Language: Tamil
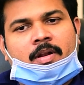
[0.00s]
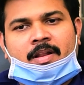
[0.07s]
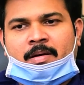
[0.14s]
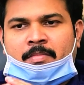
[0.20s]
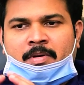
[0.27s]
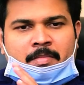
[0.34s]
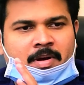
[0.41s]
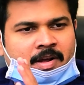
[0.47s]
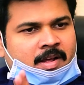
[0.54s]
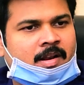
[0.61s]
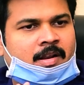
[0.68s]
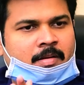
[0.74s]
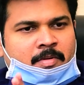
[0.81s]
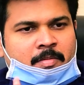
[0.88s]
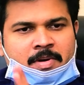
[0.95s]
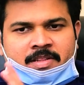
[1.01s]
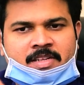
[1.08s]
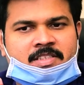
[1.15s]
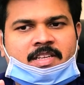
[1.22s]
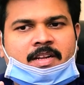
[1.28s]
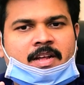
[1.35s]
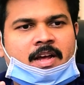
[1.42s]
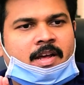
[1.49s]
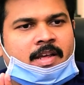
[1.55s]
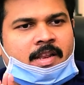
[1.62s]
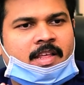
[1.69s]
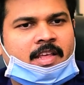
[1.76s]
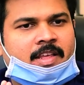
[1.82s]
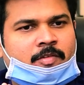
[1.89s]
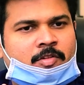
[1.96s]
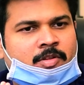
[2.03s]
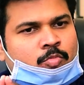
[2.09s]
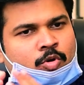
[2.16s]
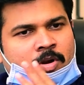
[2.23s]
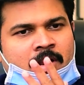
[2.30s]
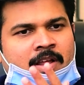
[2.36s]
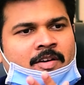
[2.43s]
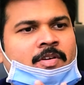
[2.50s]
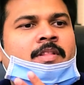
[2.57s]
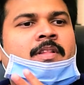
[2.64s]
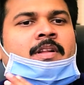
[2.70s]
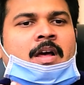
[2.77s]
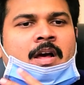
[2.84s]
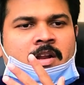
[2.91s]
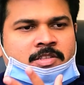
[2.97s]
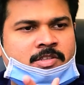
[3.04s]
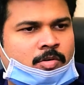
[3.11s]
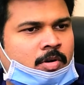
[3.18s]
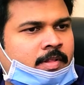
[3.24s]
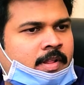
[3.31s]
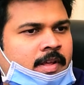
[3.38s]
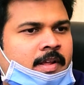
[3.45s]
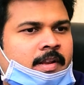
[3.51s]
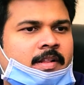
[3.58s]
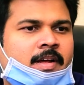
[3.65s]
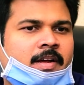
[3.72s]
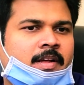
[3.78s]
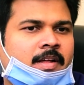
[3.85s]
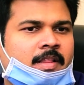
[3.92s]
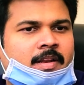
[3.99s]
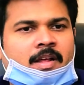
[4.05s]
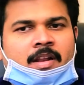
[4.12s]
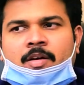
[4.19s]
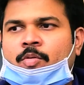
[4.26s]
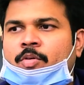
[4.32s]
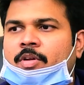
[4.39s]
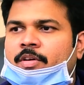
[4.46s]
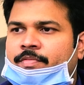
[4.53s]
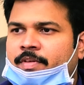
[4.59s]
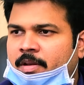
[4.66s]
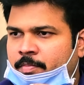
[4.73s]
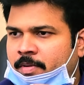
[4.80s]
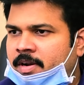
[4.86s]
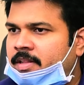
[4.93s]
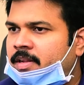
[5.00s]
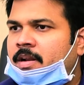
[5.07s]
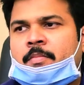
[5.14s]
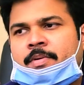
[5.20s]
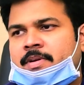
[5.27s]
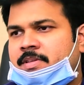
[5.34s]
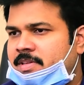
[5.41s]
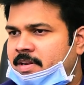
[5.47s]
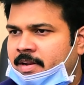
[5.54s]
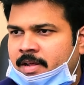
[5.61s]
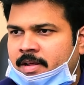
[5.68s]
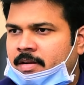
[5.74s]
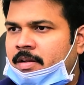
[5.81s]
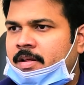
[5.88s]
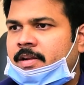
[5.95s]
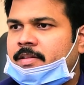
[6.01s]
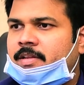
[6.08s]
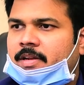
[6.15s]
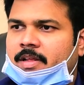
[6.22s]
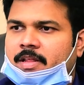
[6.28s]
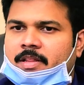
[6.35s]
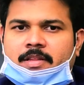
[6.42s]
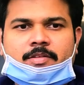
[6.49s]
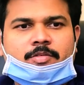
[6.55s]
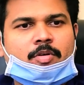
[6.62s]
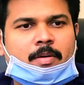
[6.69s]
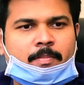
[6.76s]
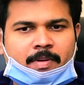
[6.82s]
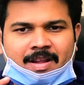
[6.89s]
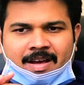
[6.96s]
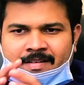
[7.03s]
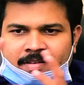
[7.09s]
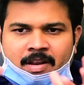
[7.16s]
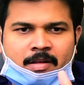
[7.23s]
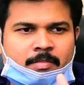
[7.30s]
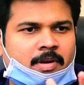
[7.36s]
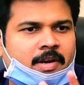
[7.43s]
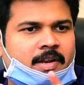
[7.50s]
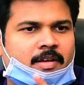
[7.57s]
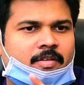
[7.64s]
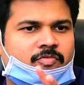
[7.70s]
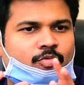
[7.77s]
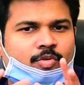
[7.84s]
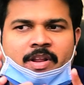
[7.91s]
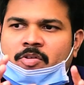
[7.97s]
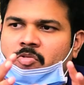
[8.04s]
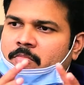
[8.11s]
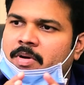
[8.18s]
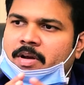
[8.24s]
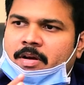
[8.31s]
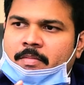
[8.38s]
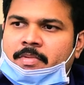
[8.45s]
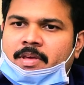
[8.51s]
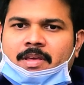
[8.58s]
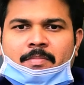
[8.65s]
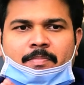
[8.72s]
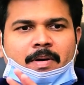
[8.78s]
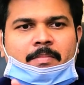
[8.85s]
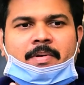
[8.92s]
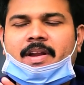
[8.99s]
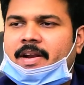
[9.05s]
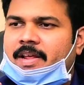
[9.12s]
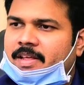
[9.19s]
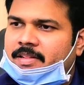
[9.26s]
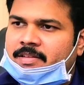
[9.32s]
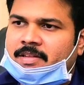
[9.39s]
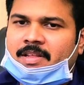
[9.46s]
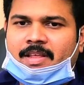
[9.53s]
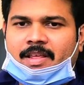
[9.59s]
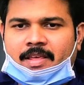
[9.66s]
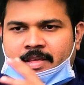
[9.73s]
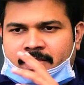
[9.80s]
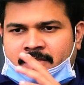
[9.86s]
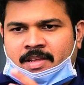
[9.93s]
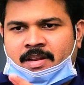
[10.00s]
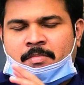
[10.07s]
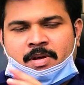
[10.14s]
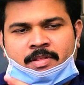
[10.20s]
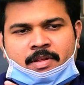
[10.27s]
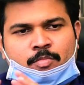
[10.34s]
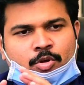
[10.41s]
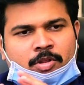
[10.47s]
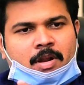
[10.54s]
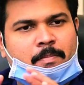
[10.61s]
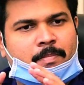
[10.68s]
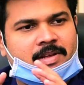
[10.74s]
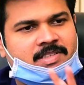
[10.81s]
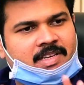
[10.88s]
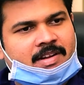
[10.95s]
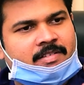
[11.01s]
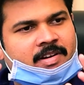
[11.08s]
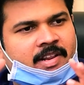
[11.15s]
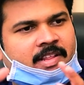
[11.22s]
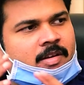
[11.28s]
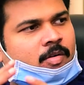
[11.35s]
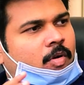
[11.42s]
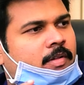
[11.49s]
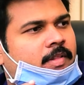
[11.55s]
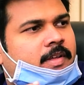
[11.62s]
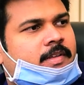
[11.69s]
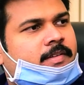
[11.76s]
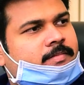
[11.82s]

நம்ம மக்கள் நம்ம மதர்ஸ் இருக்காங்க இன்னைக்கு வந்து முன்னெல்லாம் வந்து நாலஞ்சு குழந்தைங்க இருந்தாங்க அதனால அவங்களுக்கு ஃபீட் பண்ணுறதுக்குலாம் பெருசாக நேரம்லாம் இருந்திருக்காது ஸோ அப்போல்லாம் அவைலபிலிட்டி ஆஃப் ஃபுட்டே ரொம்ப கம்மி இப்போ அப்படி கிடையாது எத்தனை மதர் முதல்ல பசிக்க விடுறீங்க குழந்தைக்கு